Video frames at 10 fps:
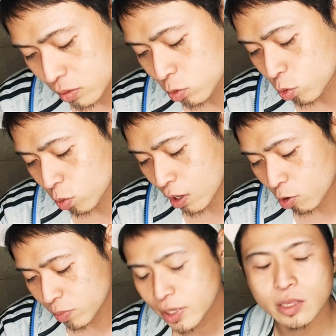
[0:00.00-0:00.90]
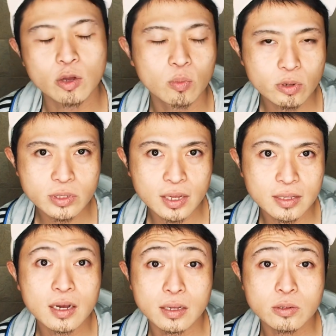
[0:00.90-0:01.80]
動画を見てて思ったん
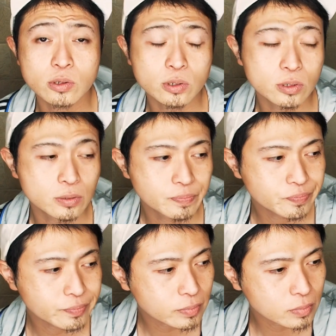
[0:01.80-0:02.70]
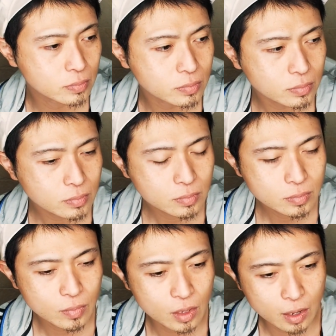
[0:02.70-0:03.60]
だけど
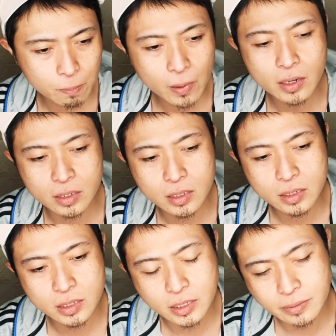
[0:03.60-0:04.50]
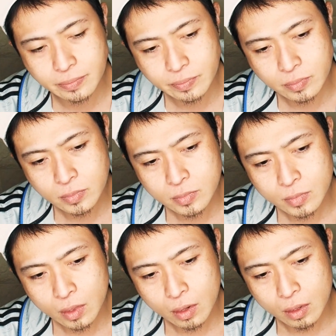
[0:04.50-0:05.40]
やっぱり
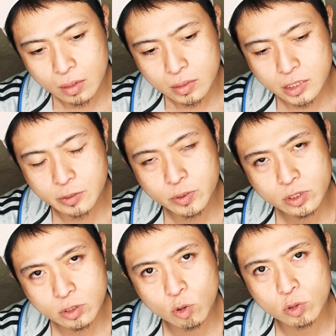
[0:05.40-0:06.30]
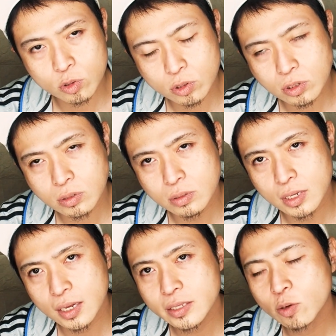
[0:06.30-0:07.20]
自分のこと
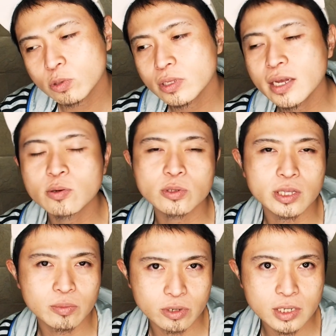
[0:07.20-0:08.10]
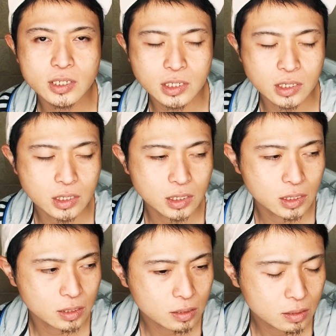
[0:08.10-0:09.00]
なんてことないことでもいいし